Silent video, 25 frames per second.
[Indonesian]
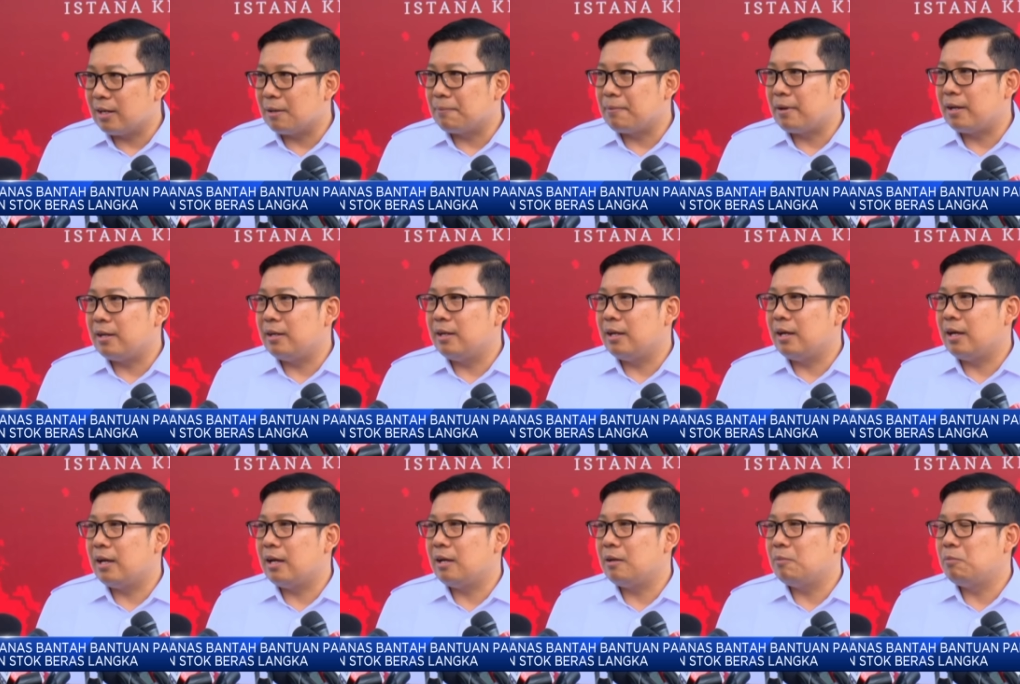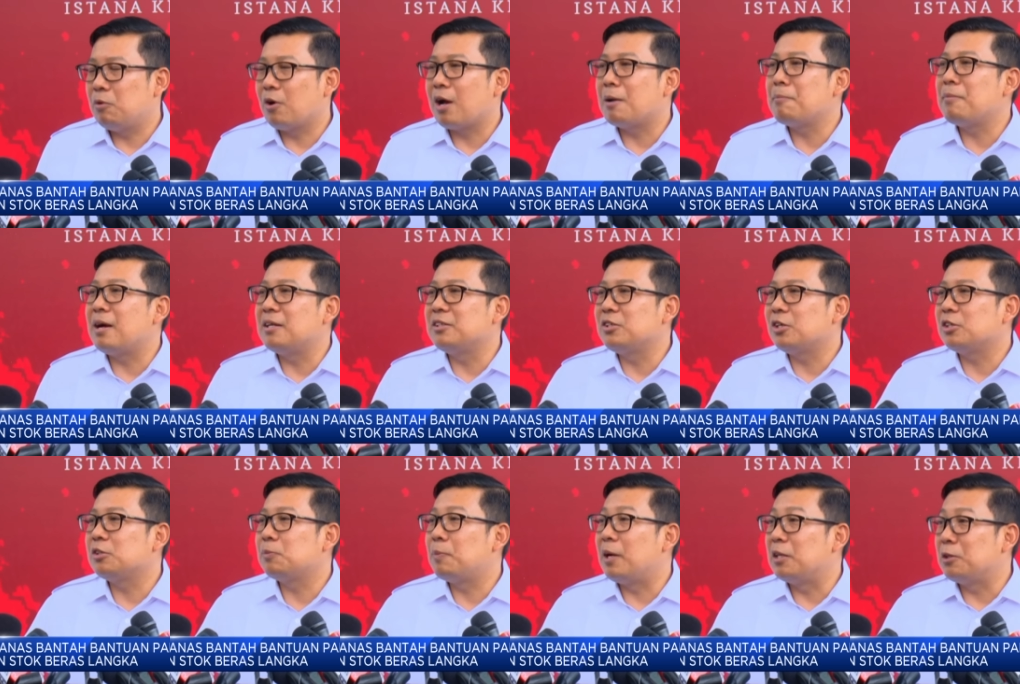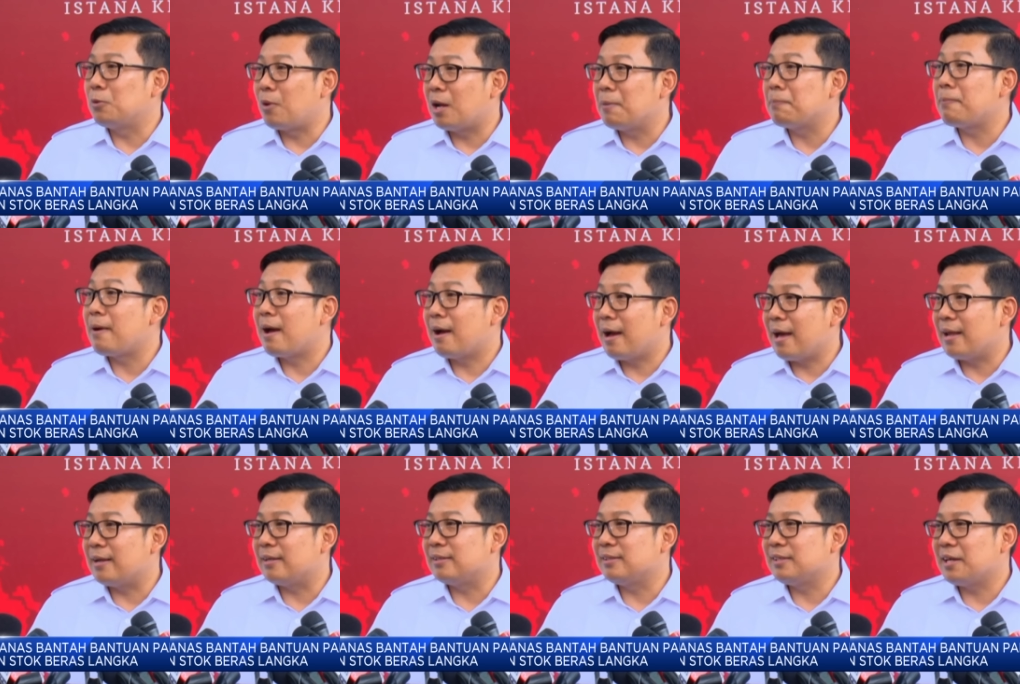kepada bukan bansos, bantuan pangan.